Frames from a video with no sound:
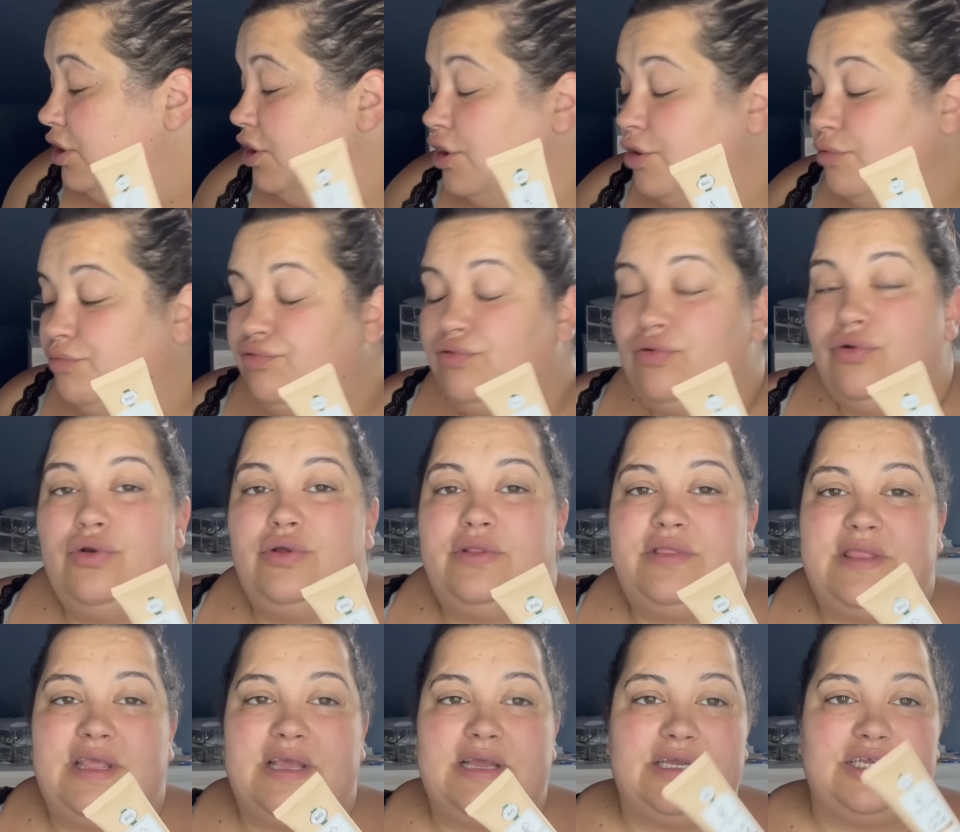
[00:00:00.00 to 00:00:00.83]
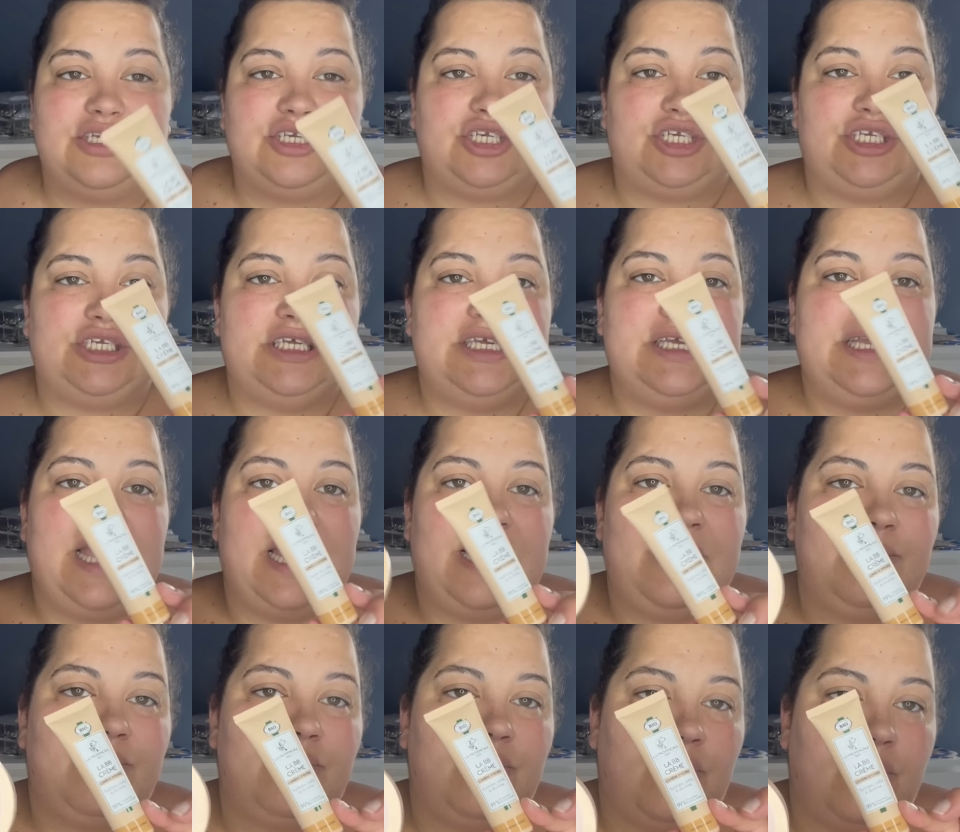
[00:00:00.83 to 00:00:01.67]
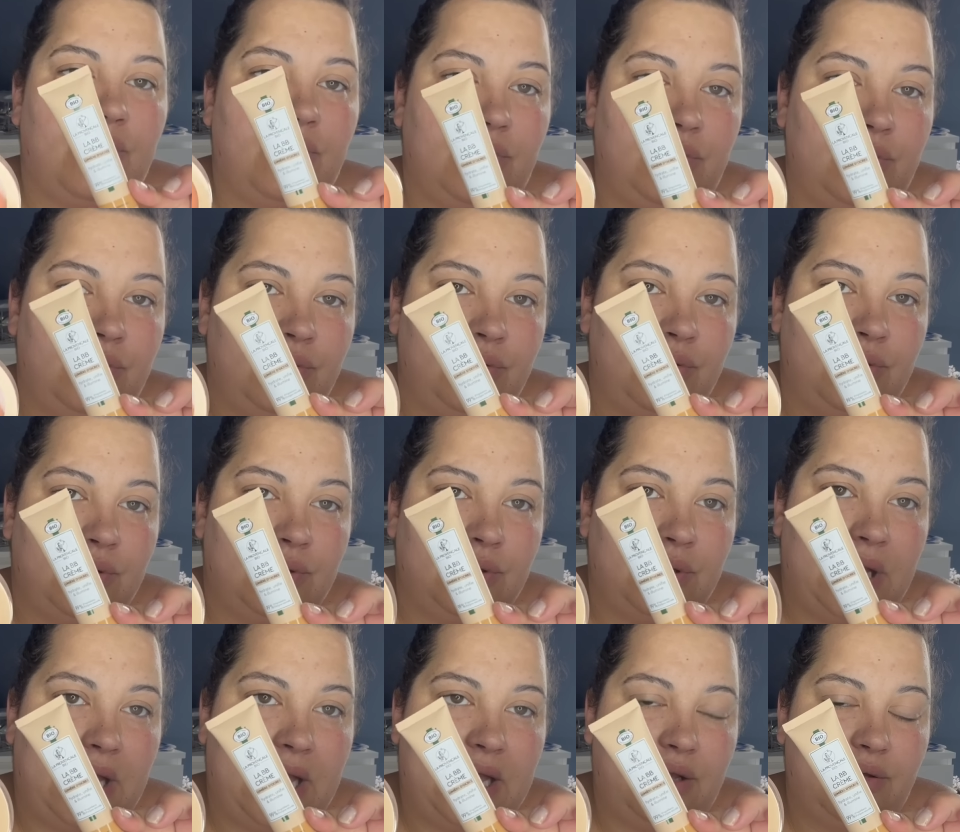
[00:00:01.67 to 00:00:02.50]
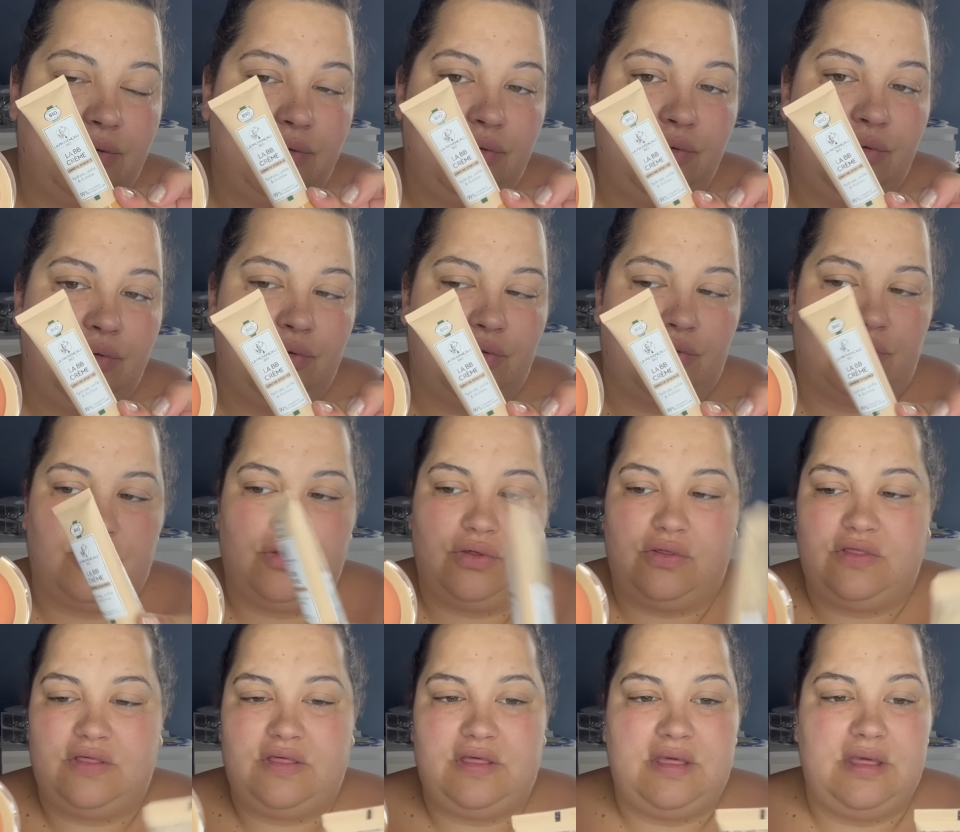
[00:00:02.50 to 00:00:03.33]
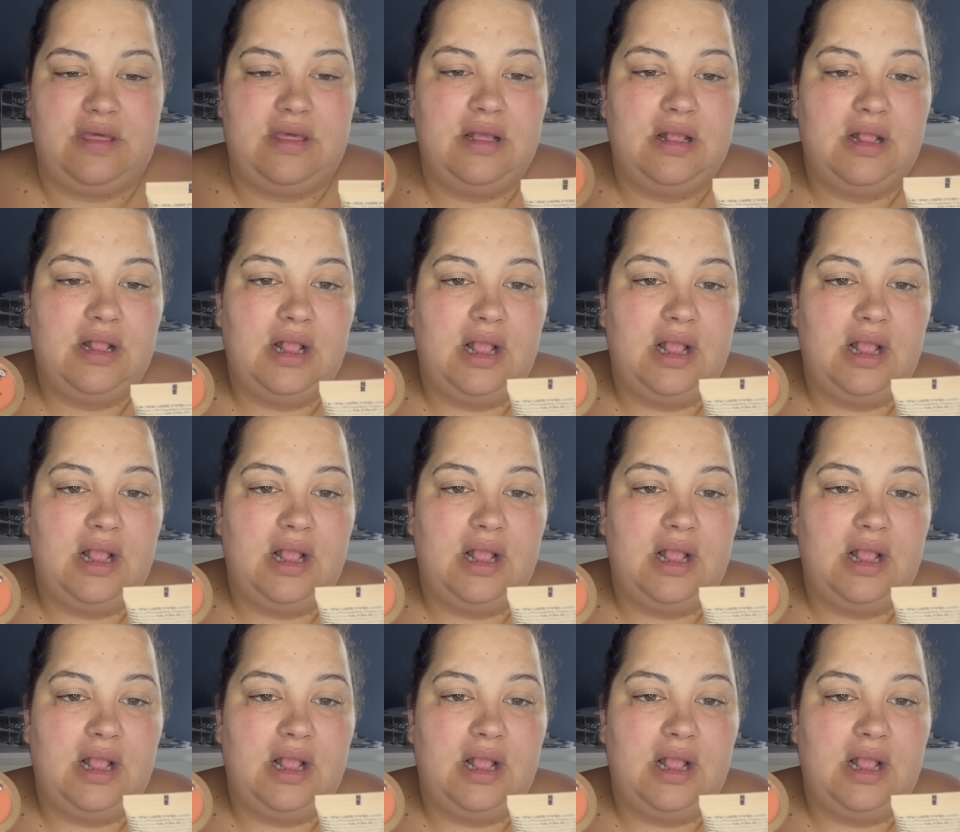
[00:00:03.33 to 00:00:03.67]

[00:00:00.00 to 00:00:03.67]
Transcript: Pour le teint, j'ai également... Euh, ceci.